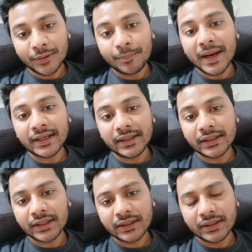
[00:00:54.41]
পানি
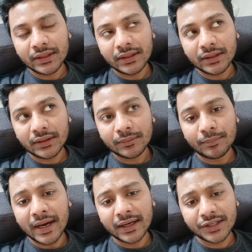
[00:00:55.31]
এটা কি
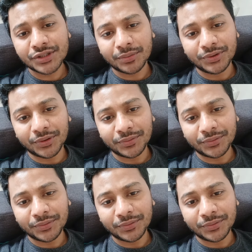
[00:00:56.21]
বাংলা শব্দ